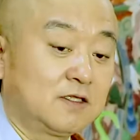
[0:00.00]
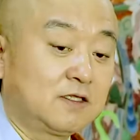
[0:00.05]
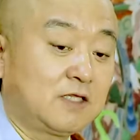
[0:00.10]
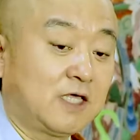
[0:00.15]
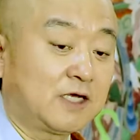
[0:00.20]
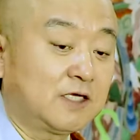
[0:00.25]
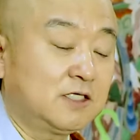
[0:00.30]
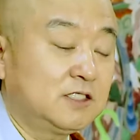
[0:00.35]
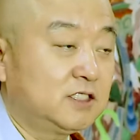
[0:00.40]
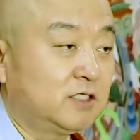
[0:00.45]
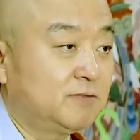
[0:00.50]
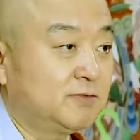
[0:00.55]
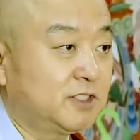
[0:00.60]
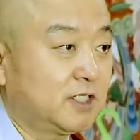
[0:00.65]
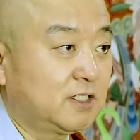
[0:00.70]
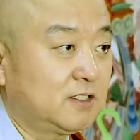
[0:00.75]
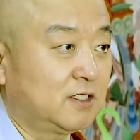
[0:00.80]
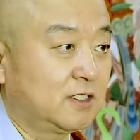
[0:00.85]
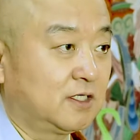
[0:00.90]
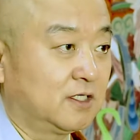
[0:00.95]
다른
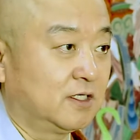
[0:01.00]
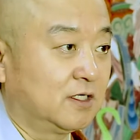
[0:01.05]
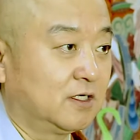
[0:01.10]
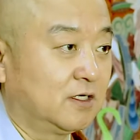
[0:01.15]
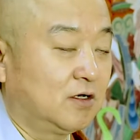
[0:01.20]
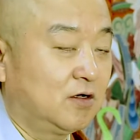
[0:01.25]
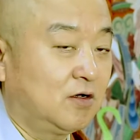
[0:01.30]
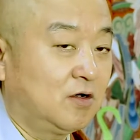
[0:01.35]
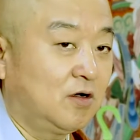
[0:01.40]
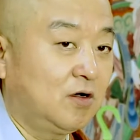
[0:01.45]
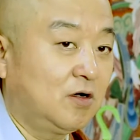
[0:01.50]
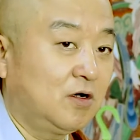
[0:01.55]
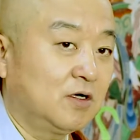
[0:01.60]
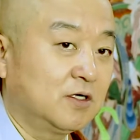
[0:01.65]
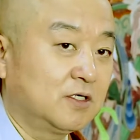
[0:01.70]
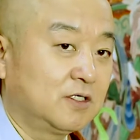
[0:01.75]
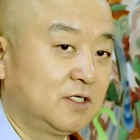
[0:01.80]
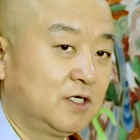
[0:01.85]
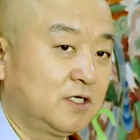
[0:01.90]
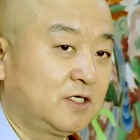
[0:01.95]
짐승들이
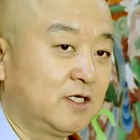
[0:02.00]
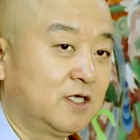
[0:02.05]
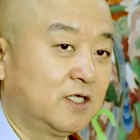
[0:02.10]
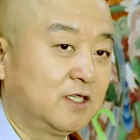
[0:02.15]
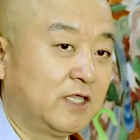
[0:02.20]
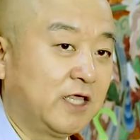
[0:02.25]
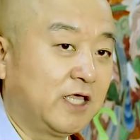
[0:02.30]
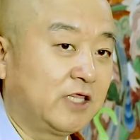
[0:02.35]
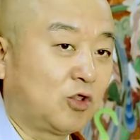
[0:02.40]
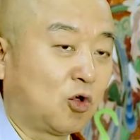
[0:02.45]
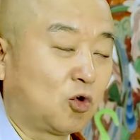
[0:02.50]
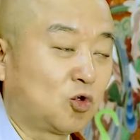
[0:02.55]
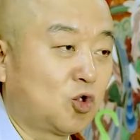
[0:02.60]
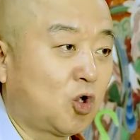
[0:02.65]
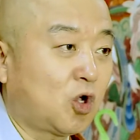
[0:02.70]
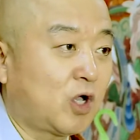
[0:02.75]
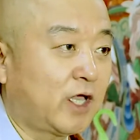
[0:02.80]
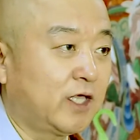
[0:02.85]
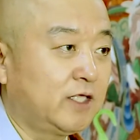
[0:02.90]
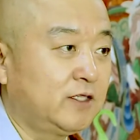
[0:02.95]
어 여기에 내
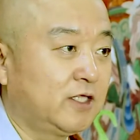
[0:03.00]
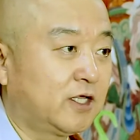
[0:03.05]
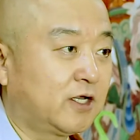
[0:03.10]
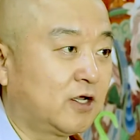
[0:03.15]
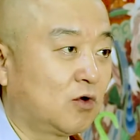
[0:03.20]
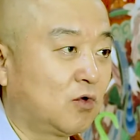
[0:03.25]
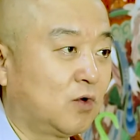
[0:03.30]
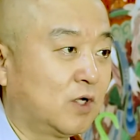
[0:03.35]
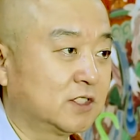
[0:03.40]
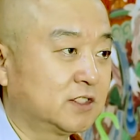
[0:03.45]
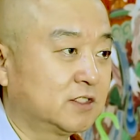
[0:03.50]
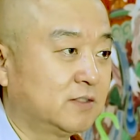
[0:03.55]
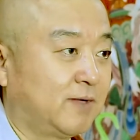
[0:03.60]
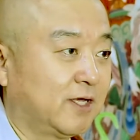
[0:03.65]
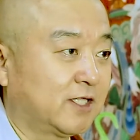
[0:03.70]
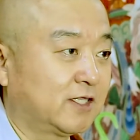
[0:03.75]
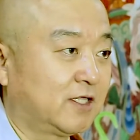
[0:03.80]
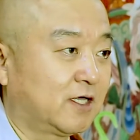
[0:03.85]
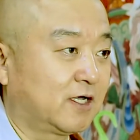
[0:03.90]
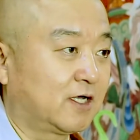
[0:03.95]
동료가 있네라고 와서
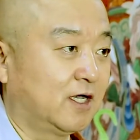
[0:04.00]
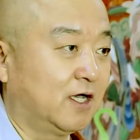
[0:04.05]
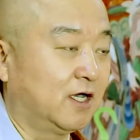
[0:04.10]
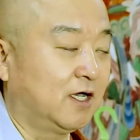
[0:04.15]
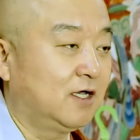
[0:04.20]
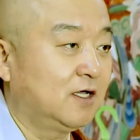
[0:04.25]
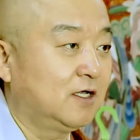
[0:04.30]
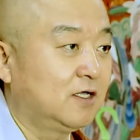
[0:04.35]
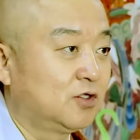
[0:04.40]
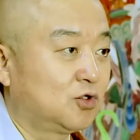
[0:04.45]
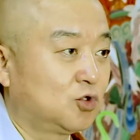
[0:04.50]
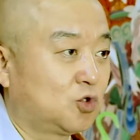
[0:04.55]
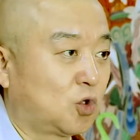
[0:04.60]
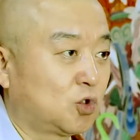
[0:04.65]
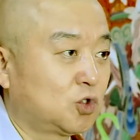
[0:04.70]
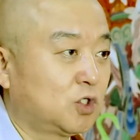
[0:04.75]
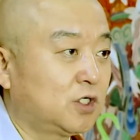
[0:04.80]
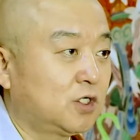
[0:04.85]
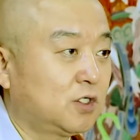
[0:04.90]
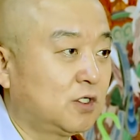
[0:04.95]
봤다가
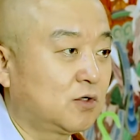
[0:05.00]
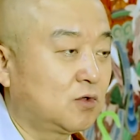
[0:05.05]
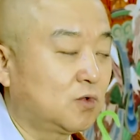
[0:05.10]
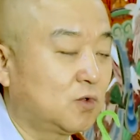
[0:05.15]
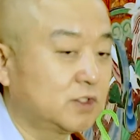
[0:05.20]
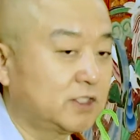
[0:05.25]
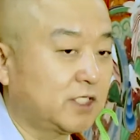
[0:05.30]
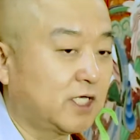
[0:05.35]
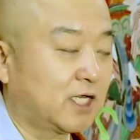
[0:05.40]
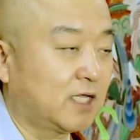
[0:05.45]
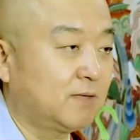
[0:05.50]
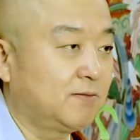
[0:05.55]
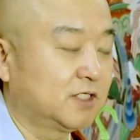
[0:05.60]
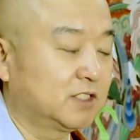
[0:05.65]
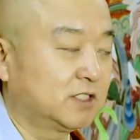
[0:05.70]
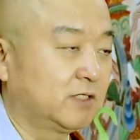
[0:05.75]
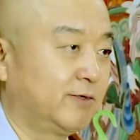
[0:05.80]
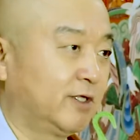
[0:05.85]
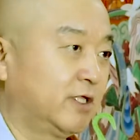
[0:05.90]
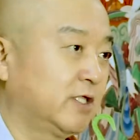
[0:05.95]
동료는 없고 사람이
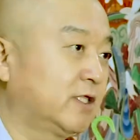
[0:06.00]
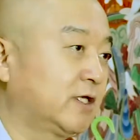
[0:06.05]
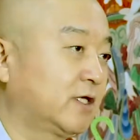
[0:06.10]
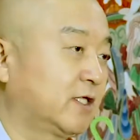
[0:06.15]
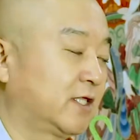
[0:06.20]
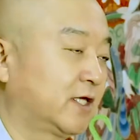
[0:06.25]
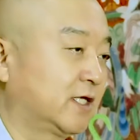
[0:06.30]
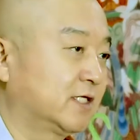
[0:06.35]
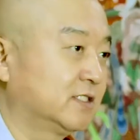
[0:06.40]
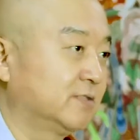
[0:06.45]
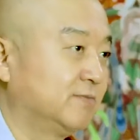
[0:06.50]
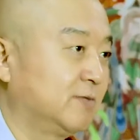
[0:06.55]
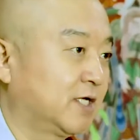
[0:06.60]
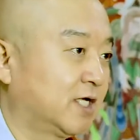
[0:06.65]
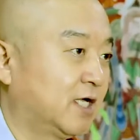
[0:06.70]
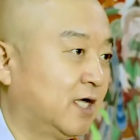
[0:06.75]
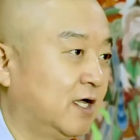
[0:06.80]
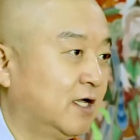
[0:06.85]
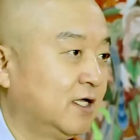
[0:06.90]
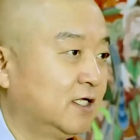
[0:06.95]
있으면 어떻게
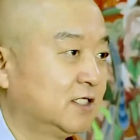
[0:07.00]
되겠습니까?